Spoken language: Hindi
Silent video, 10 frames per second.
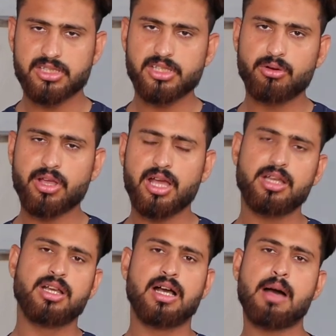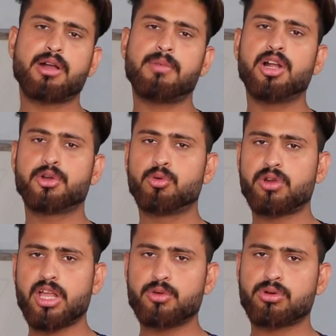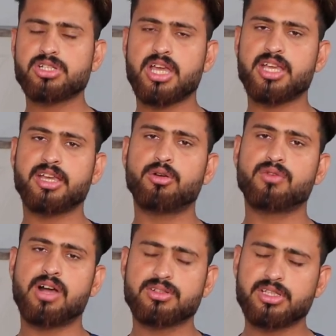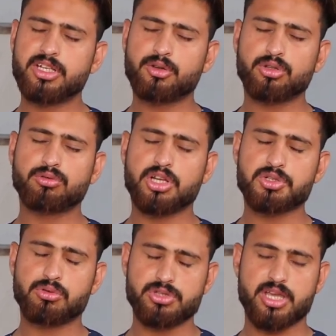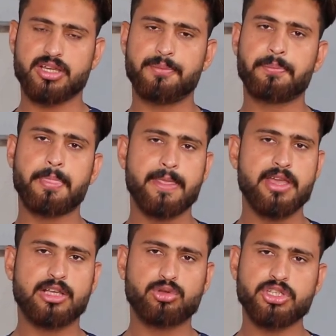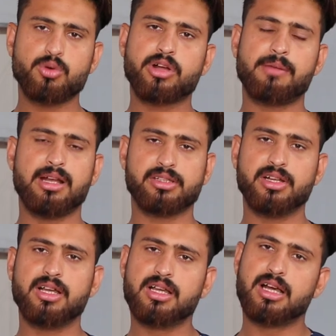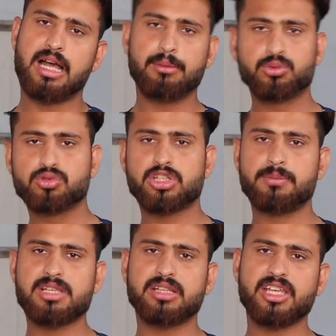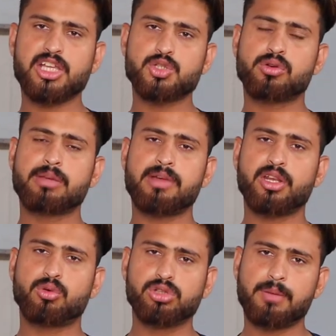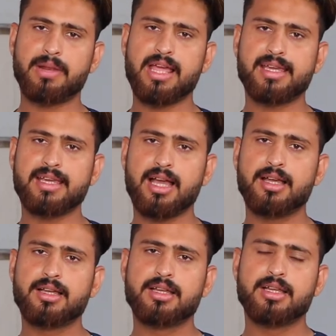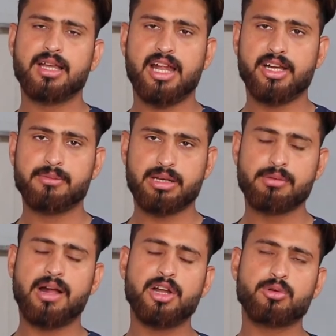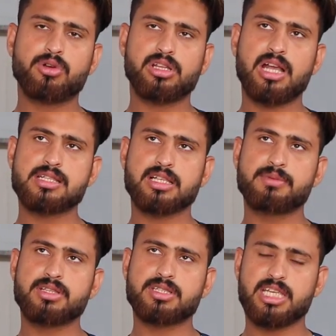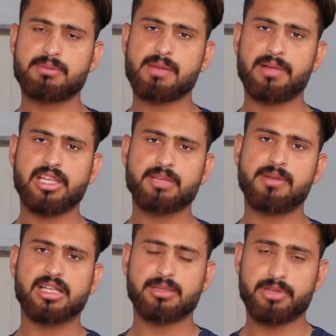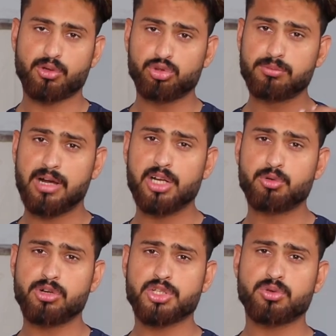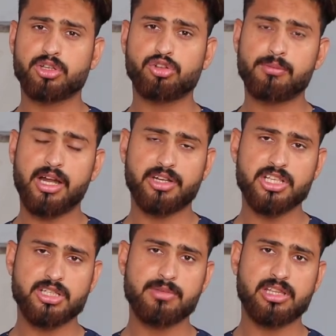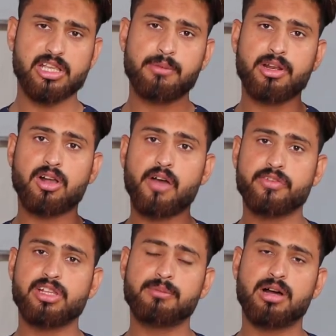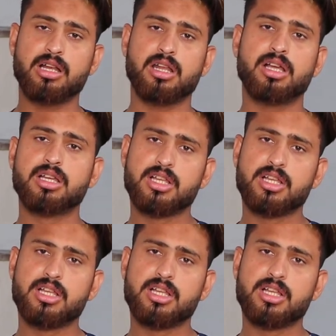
सही हो गया आपके बाल टूट रहे हैं रुक जाएंगे और वहां से रिग्रोथ होना शुरू हो जाएंगे एक तो ये होगा मैथड अब दूसरे पे जाते हैं जो कि मैंने खुद अप्लाई किया एंड मेरे भी बाल टूट रहे थे आज से तकरीबन छः माह पहले की बात है मेरे खुद बाल टूटना शुरू हो गए थे और मैं टेंशन में था यार मेरे काफ़ी ज़्यादा बाल ना